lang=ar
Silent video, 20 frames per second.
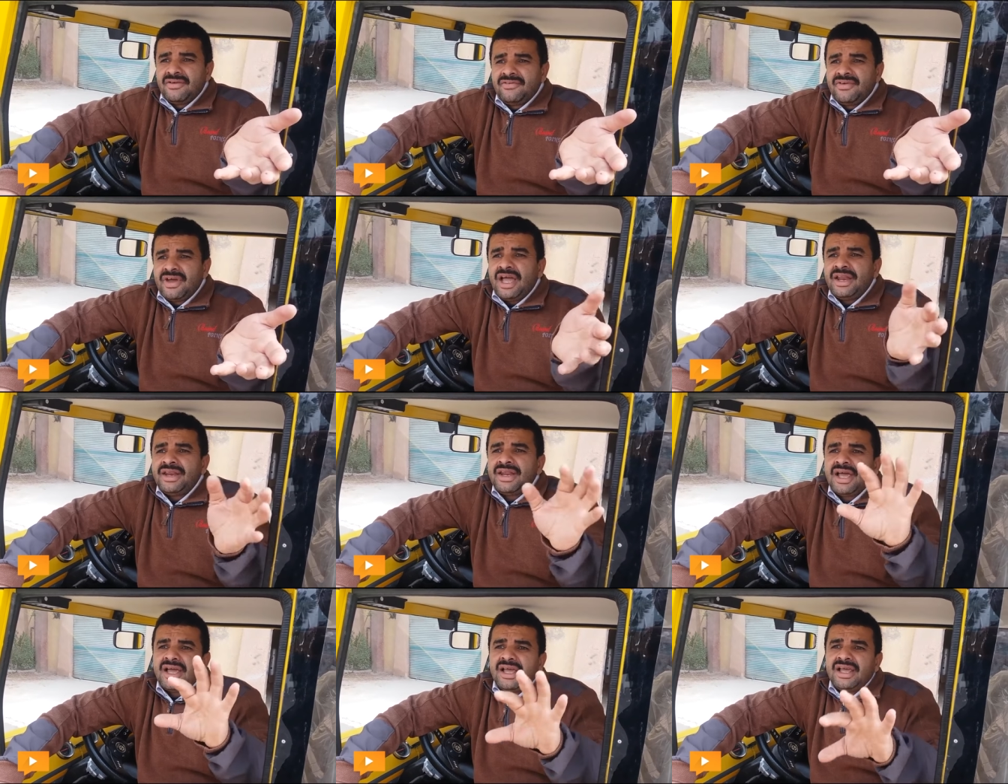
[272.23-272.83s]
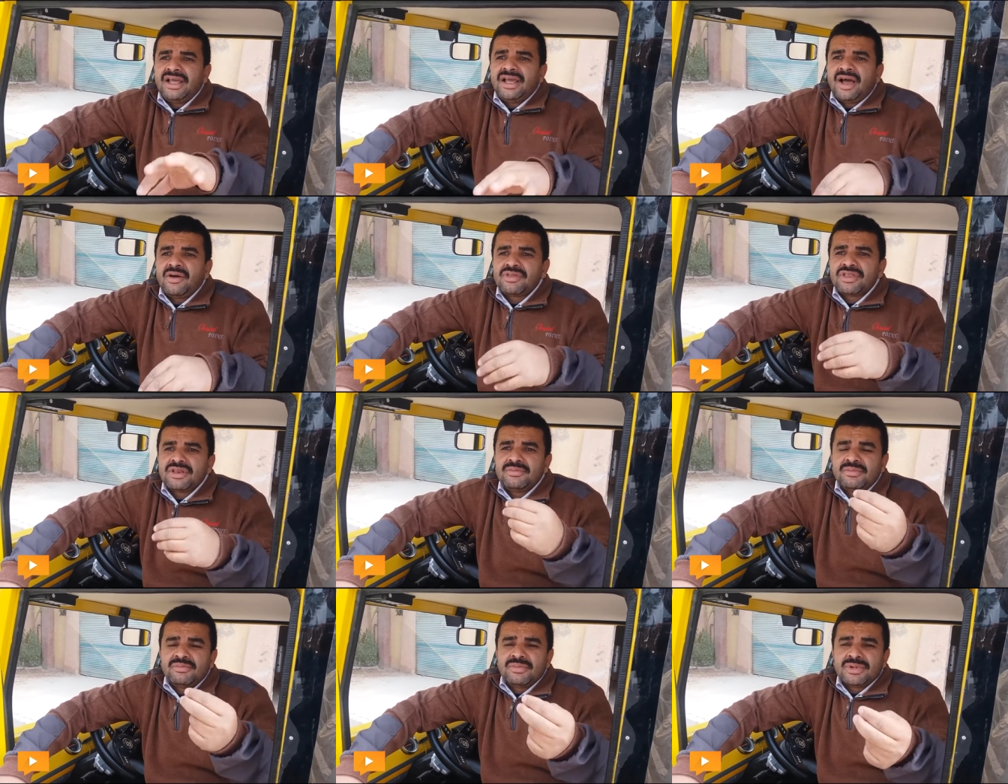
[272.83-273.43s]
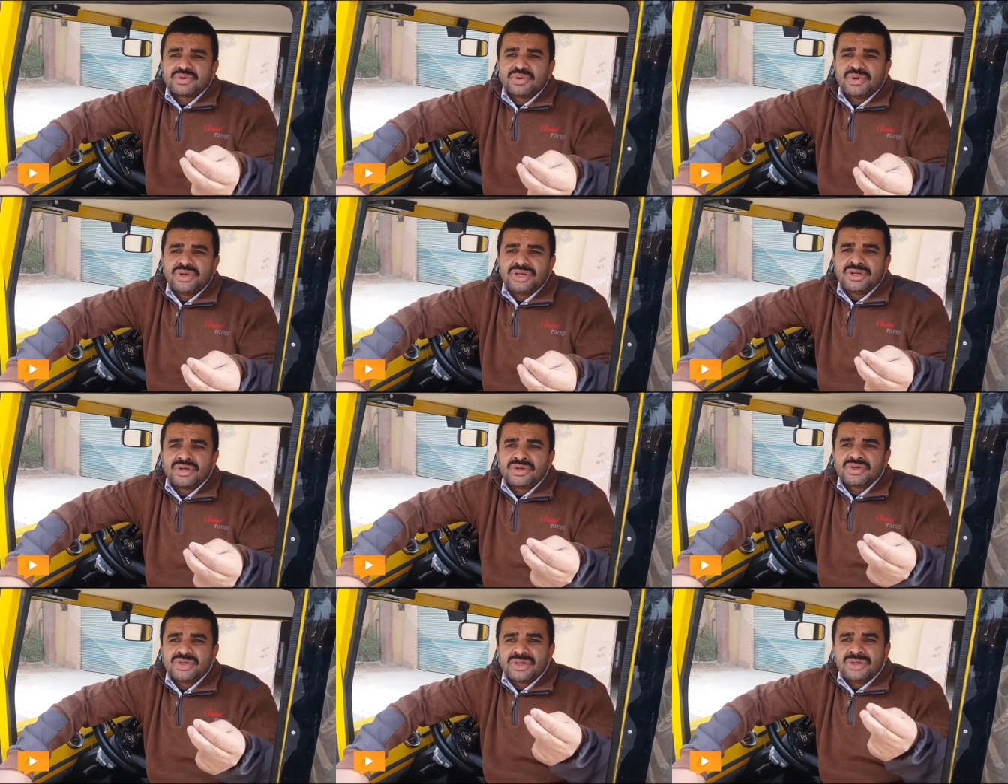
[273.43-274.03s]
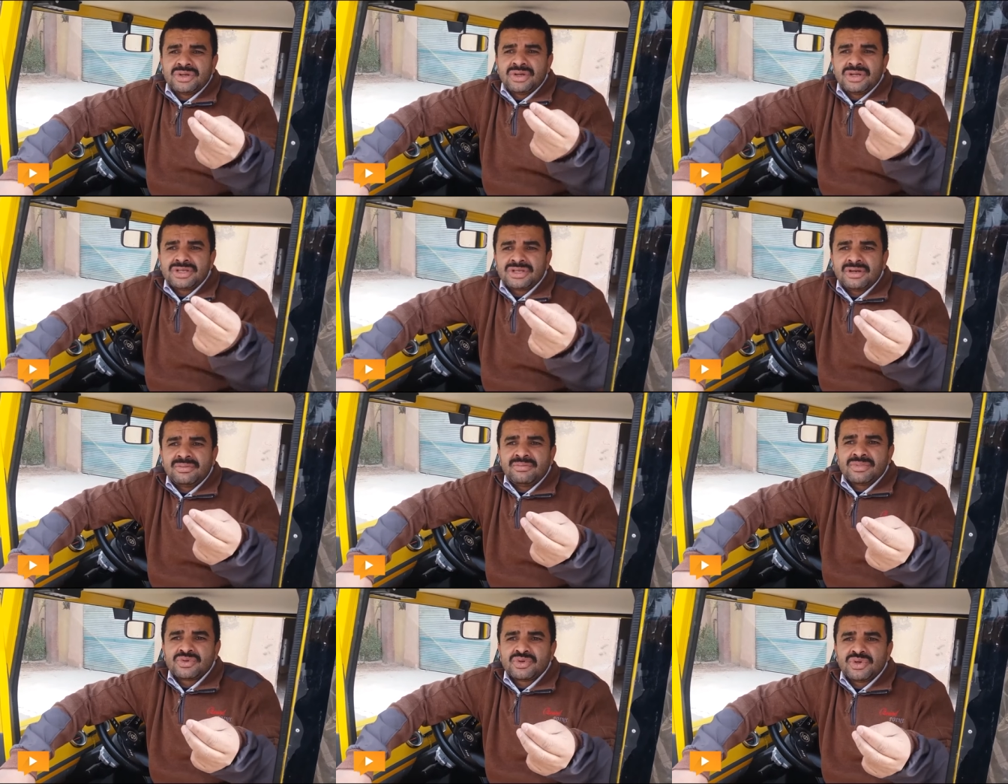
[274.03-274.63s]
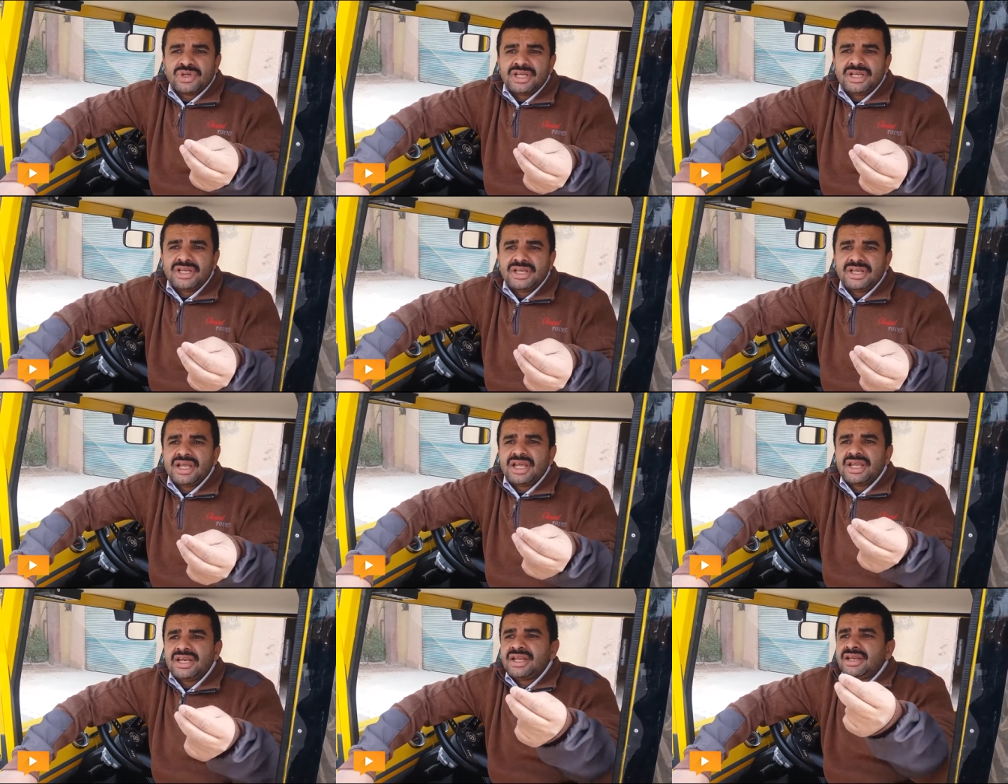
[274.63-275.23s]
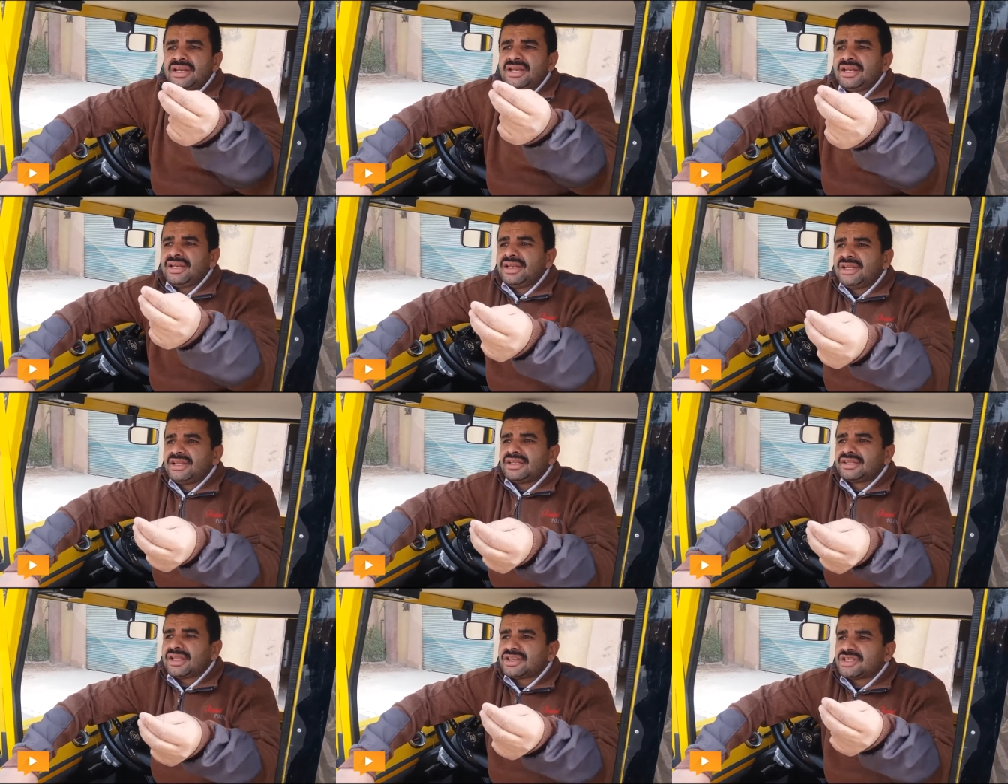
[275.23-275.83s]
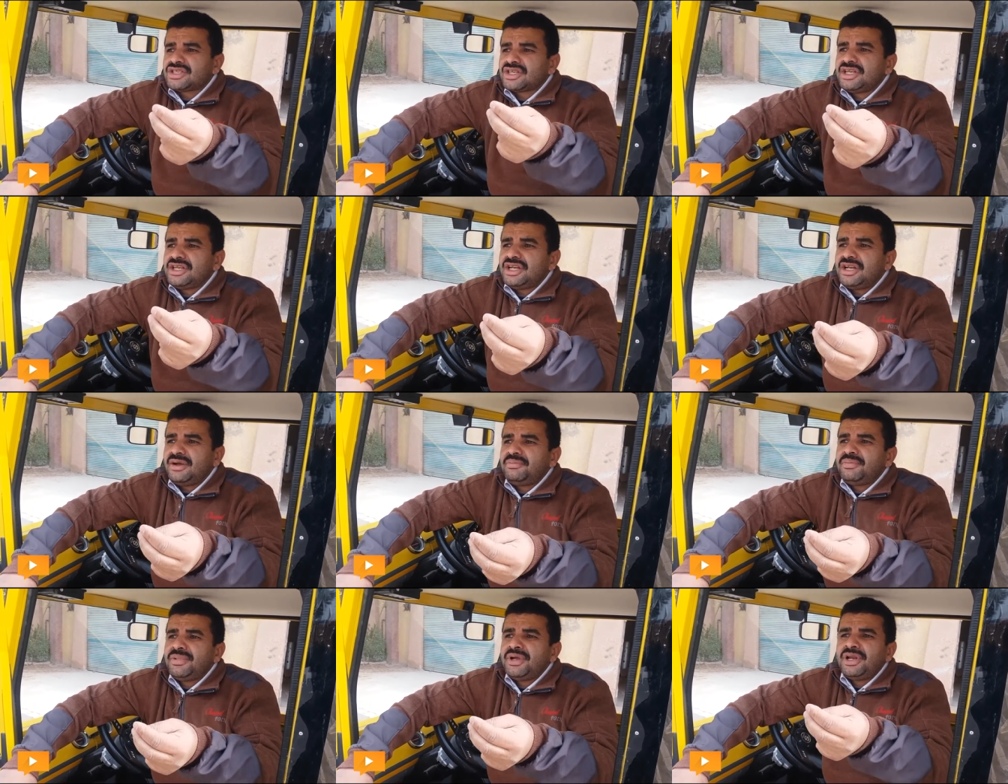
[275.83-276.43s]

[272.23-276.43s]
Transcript: فاحنا عاوزين من المسؤولين ناشد المسؤولين ان التصريح